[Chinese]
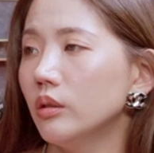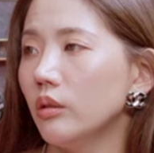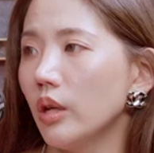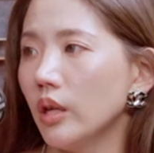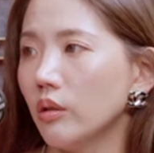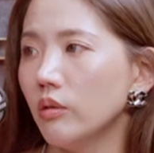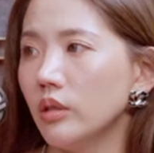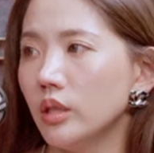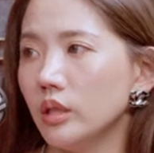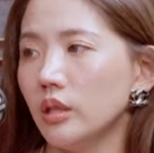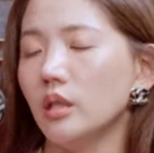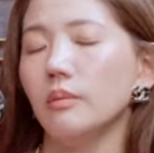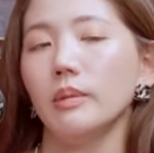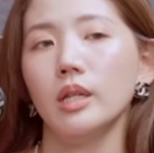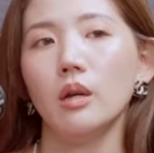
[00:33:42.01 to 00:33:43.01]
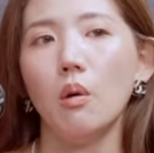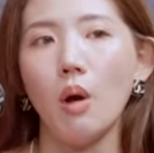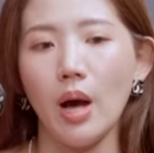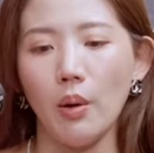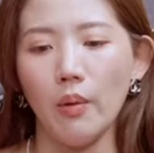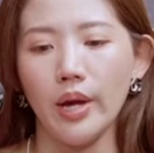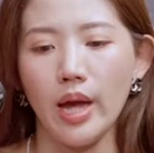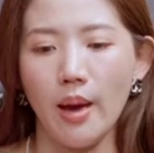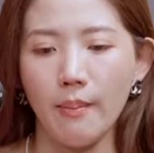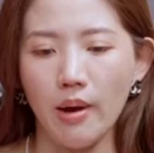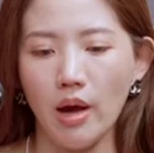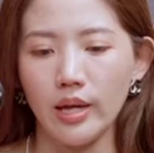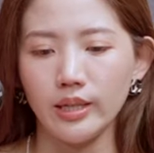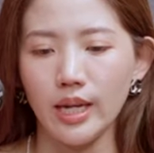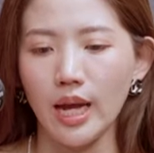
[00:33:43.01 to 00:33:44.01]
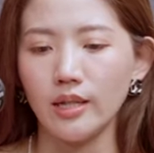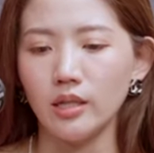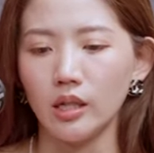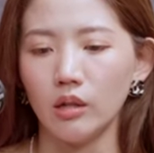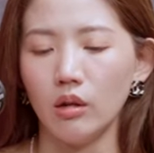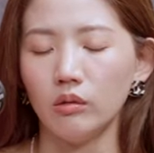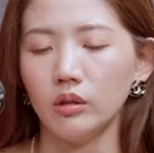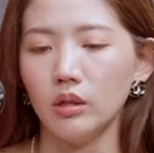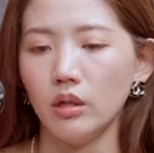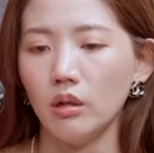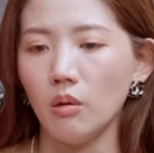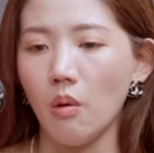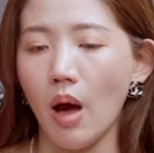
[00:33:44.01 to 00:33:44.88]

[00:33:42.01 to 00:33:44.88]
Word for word: 对，因为其实那边的花卉啊，包含现在进口的